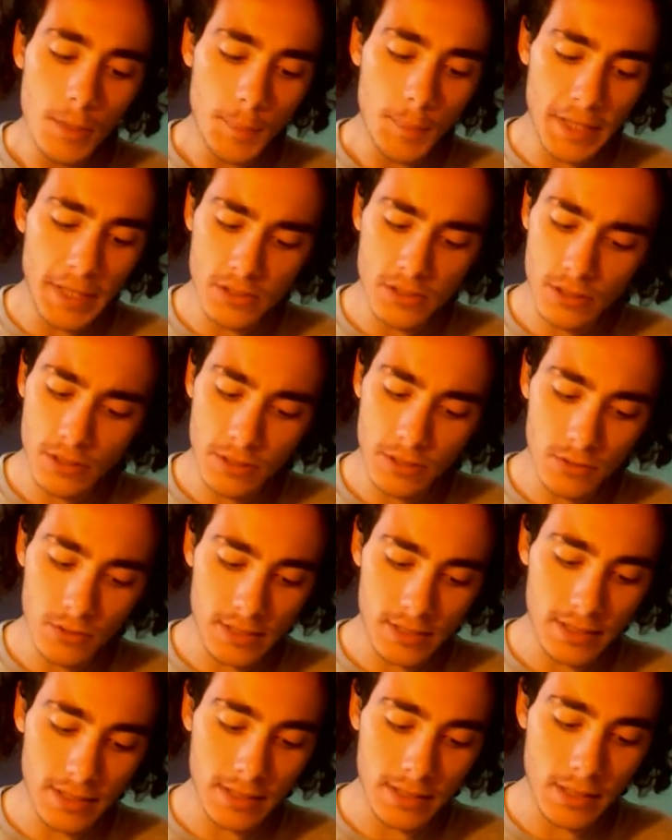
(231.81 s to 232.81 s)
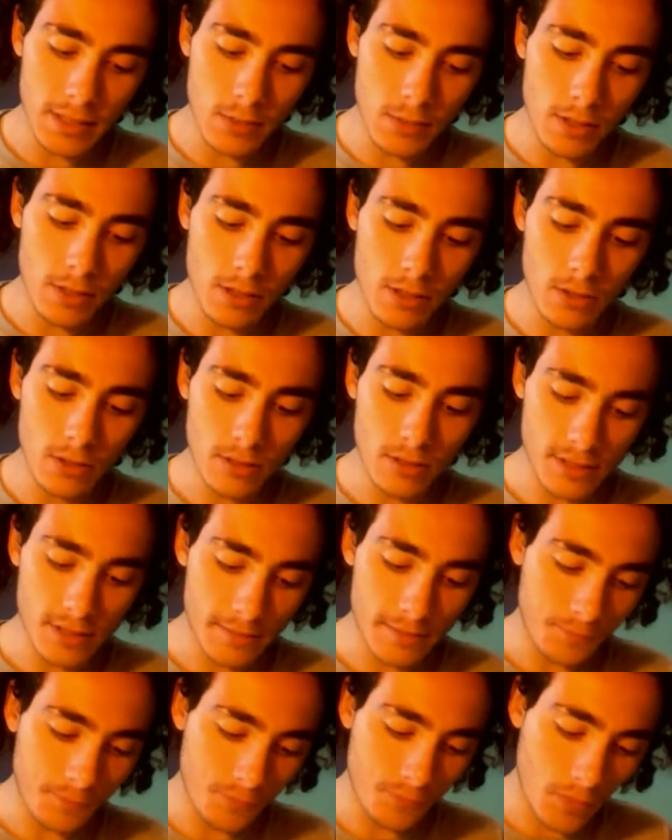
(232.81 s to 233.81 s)
Penso di non sentire qualcosa.
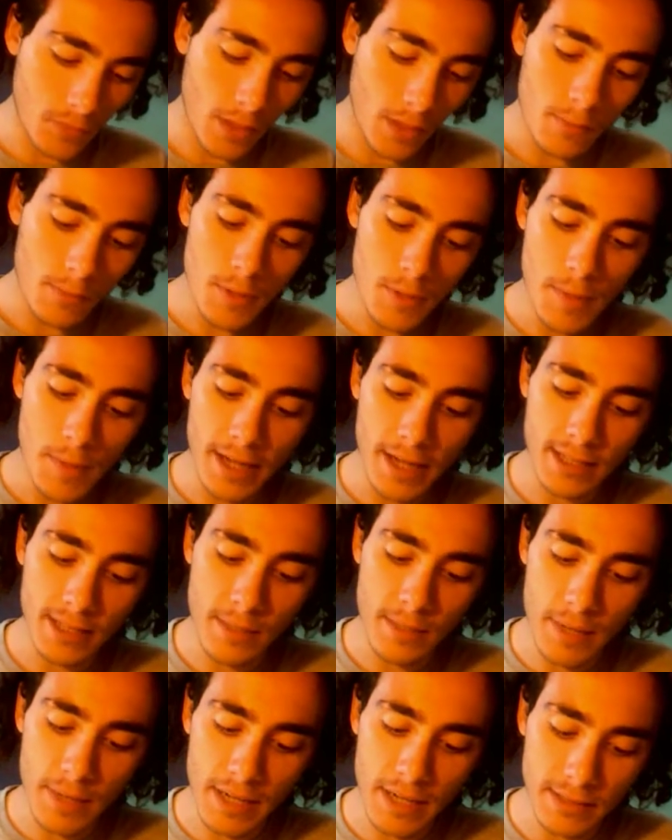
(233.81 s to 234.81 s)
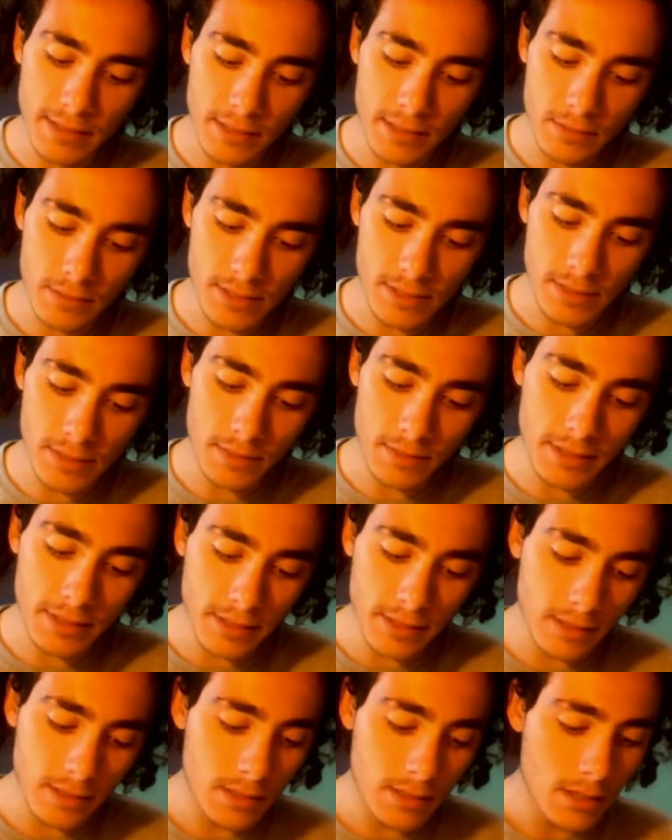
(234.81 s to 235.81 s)
Mi manca una parte di questa
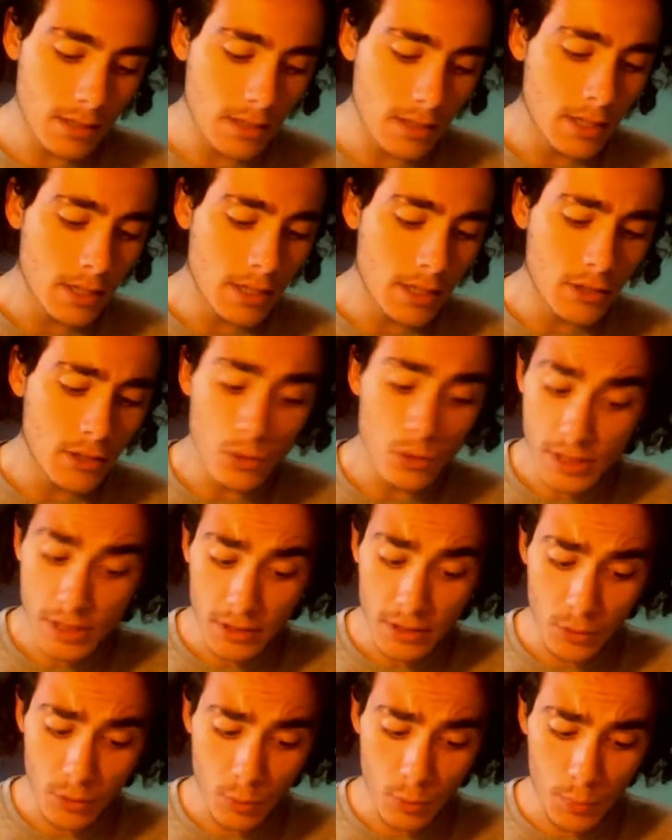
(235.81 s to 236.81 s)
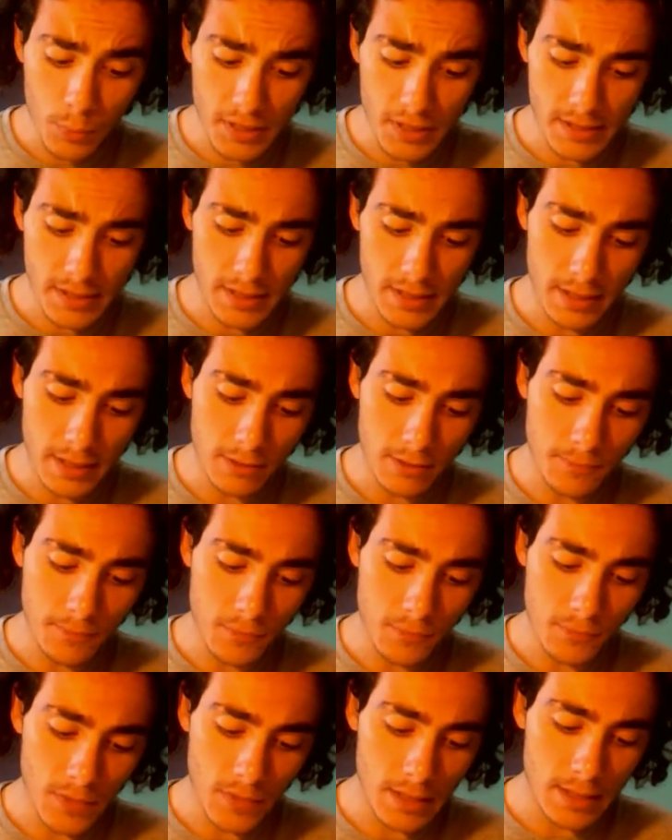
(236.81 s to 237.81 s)
vita. Non sento il mio pensiero.
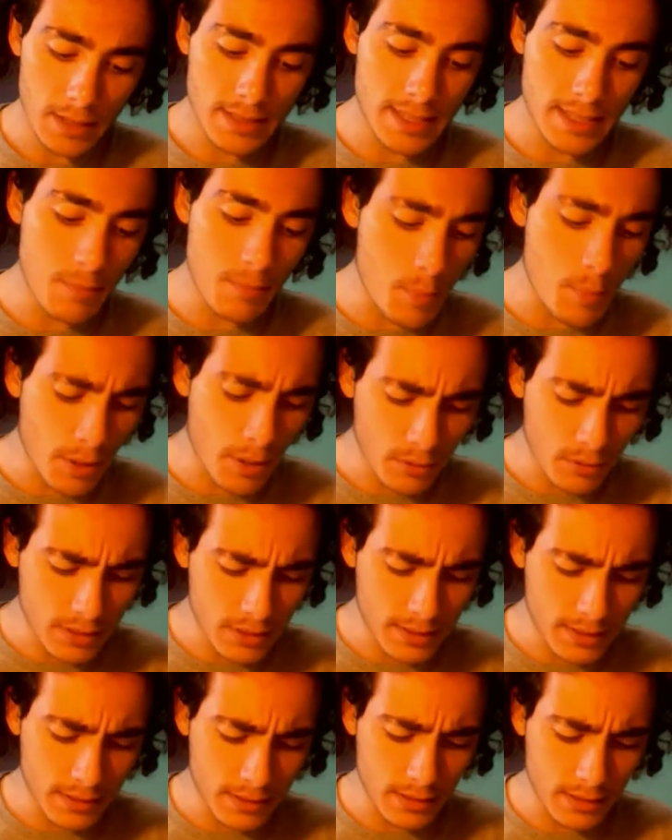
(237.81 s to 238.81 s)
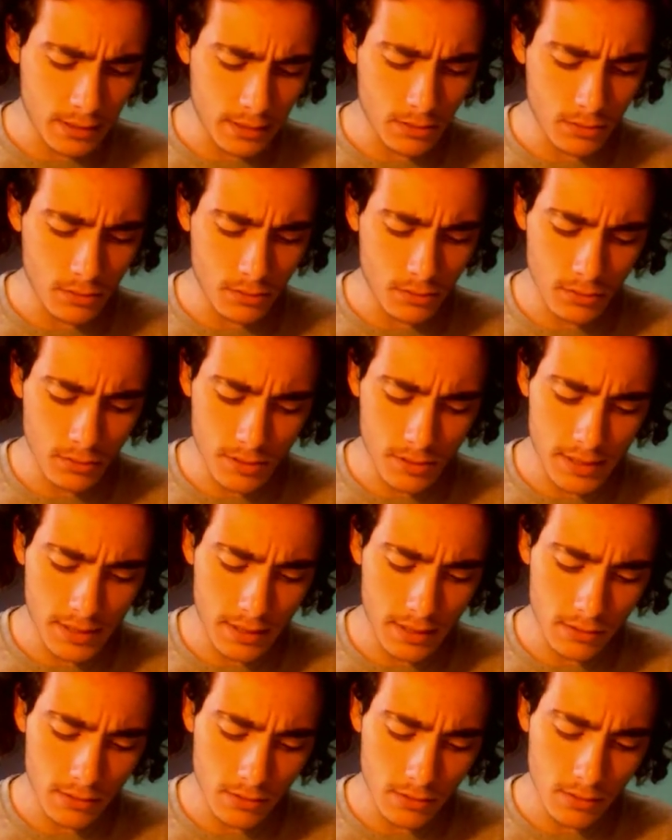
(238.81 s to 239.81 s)
Se mi provo di sentirlo, non lo
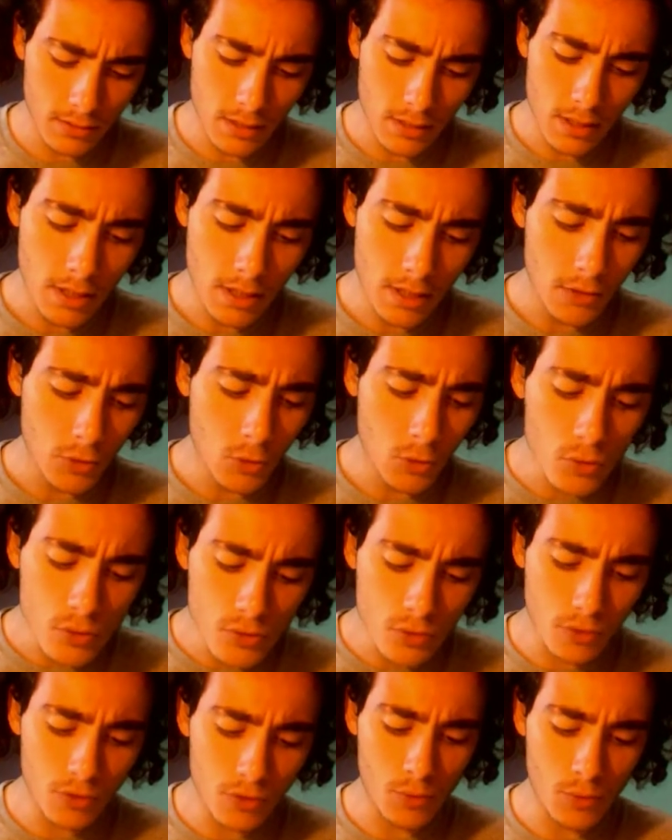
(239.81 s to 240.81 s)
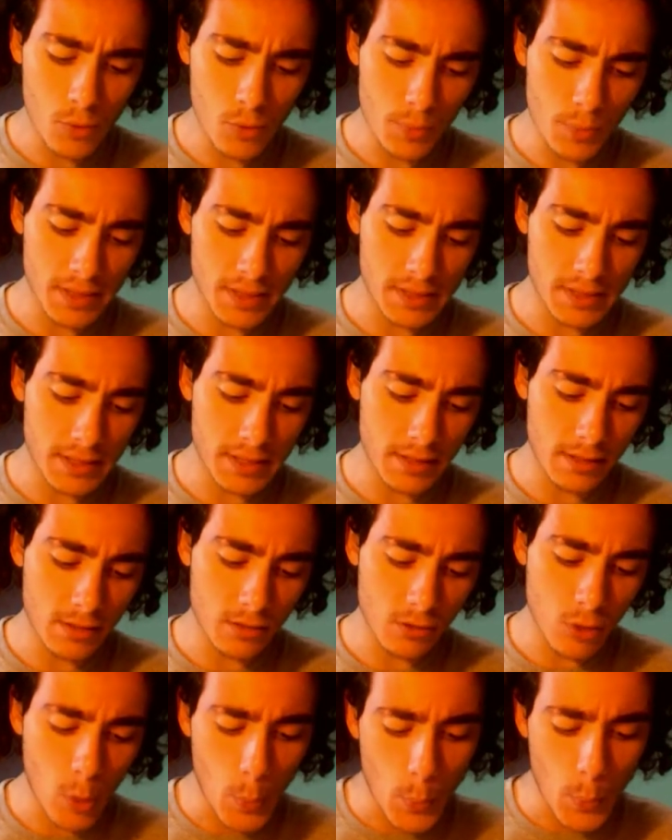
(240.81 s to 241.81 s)
sento. Non sono il mio
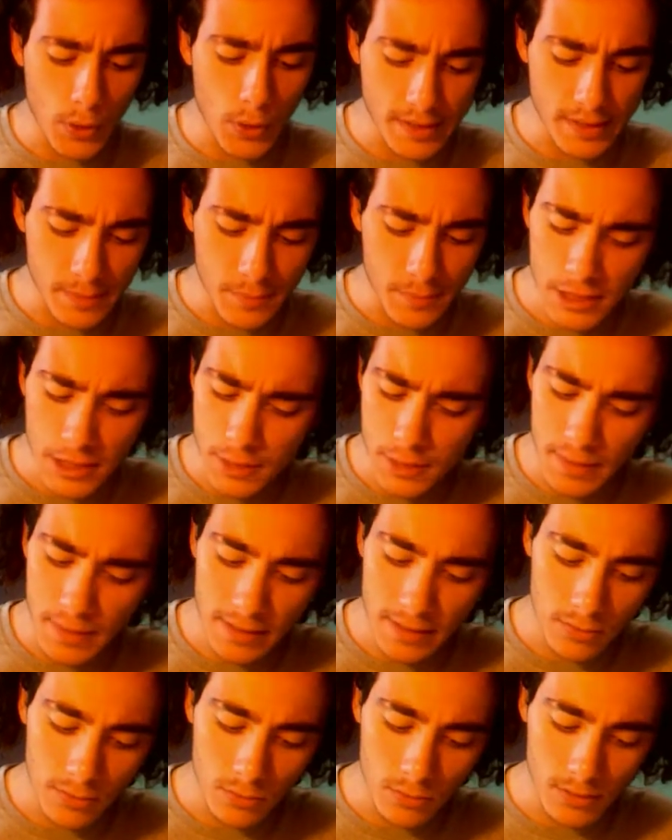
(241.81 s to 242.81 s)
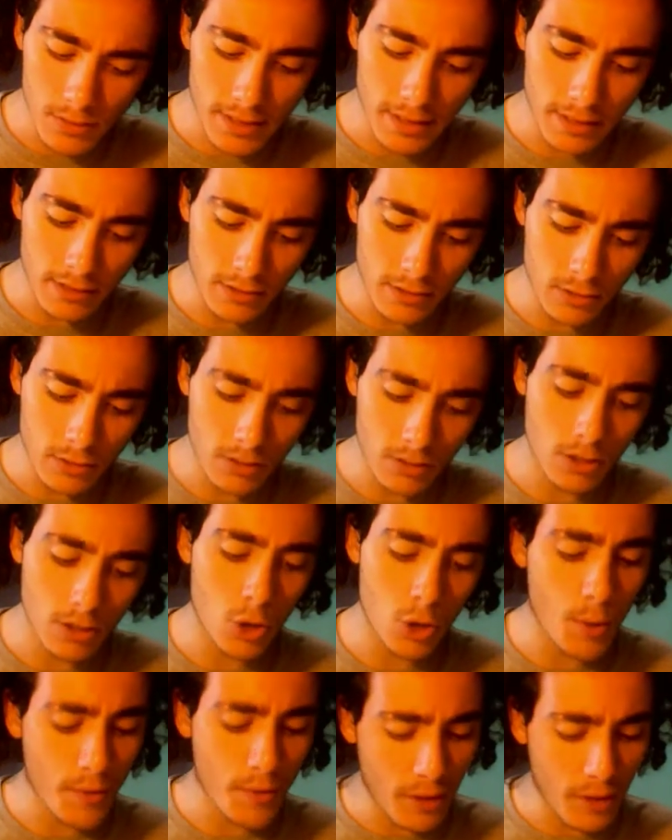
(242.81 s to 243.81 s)
pensiero, oppure semplicemente non lo sento,
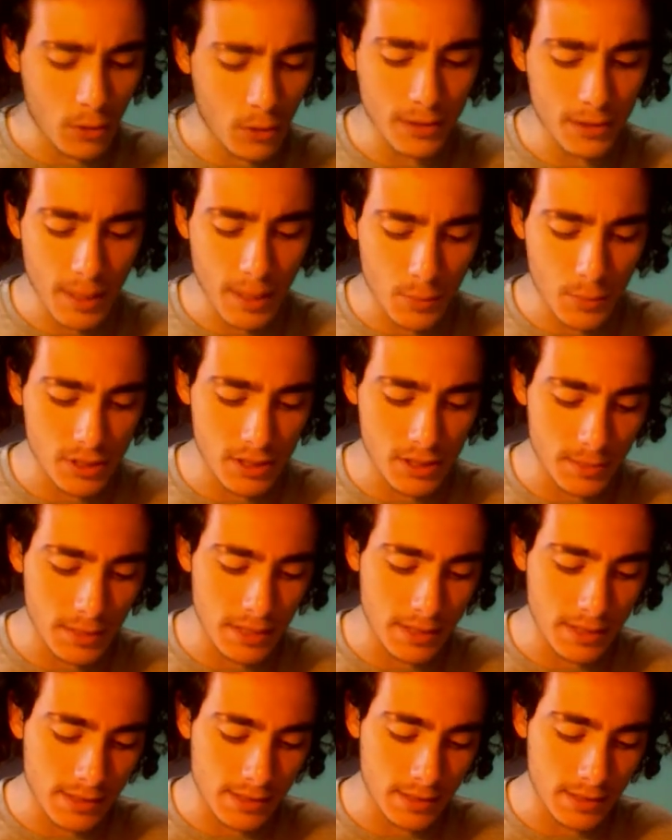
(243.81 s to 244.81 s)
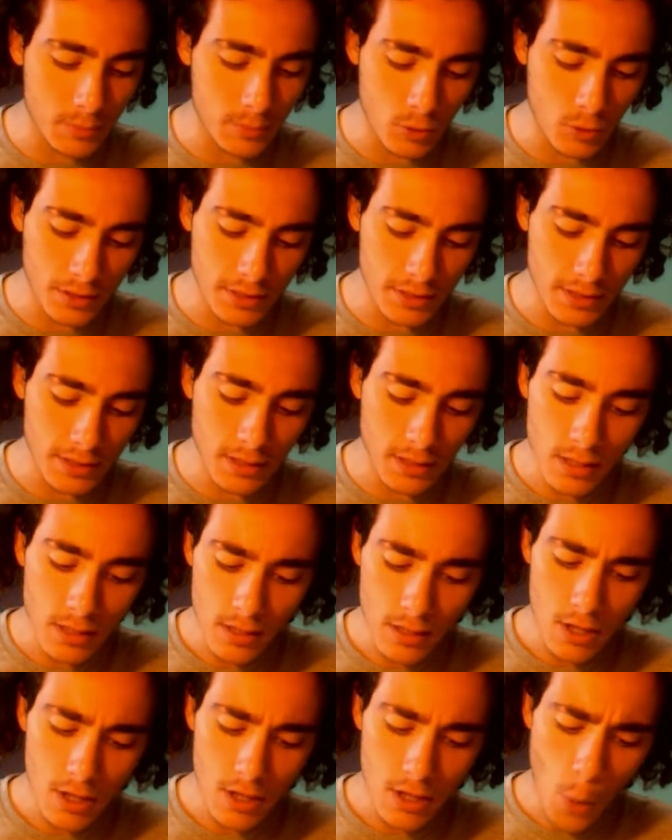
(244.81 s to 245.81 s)
come facoltà possibile tra le molte.
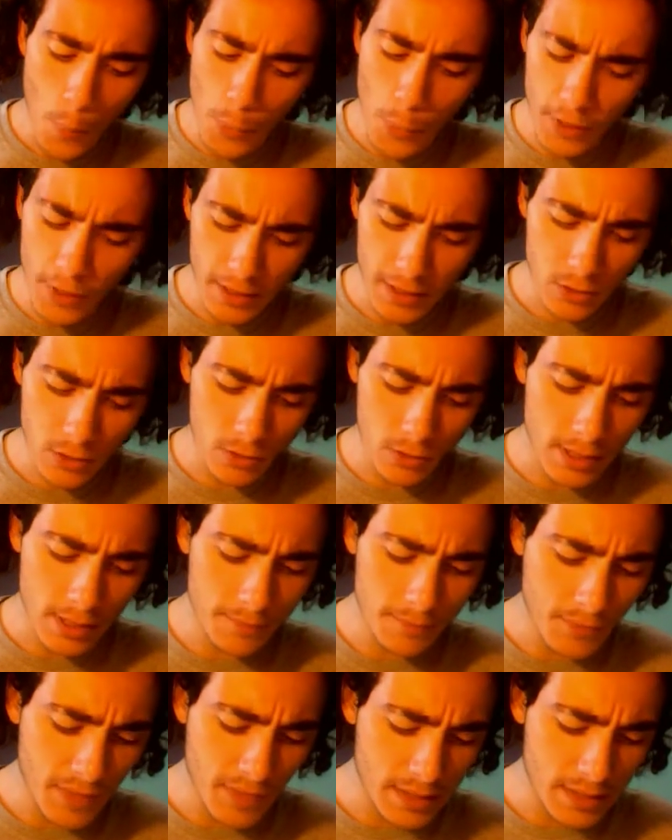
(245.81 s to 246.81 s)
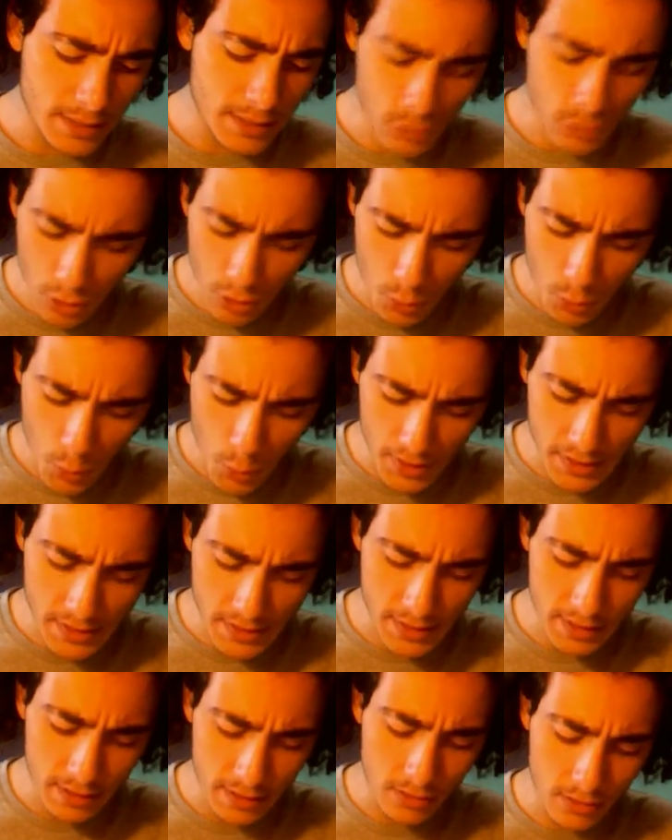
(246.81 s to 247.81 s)
Oppure ancora, se sono il mio
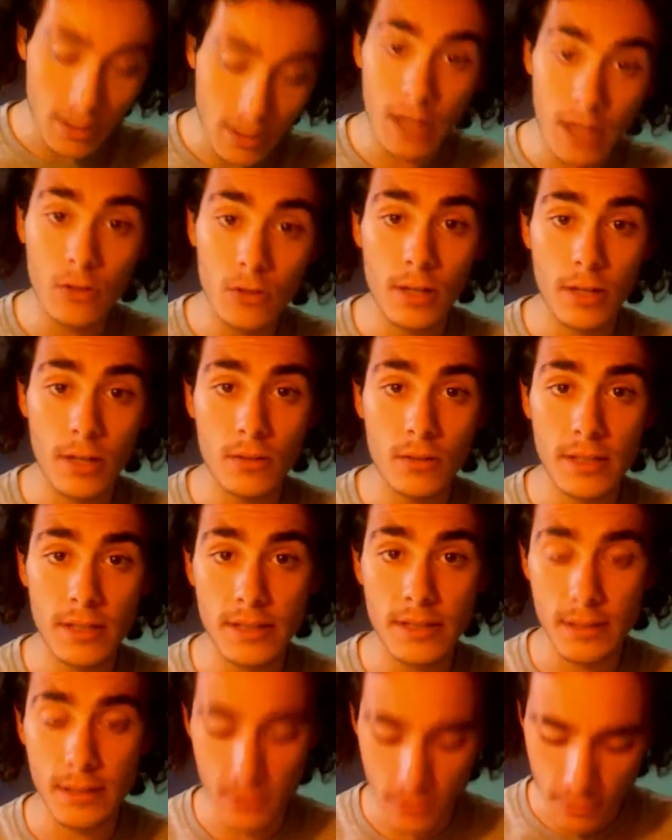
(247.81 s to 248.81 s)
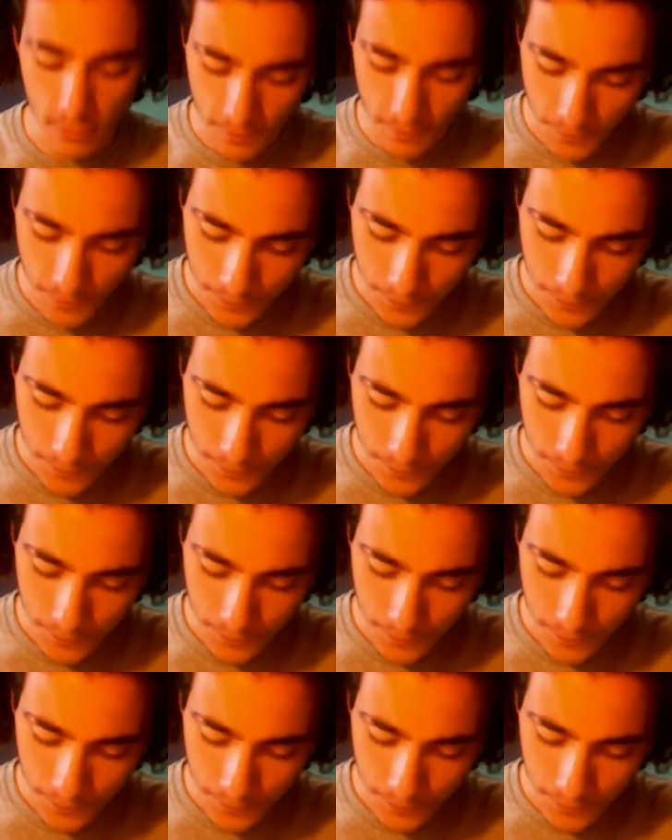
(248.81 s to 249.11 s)
pensiero, allora non esisto.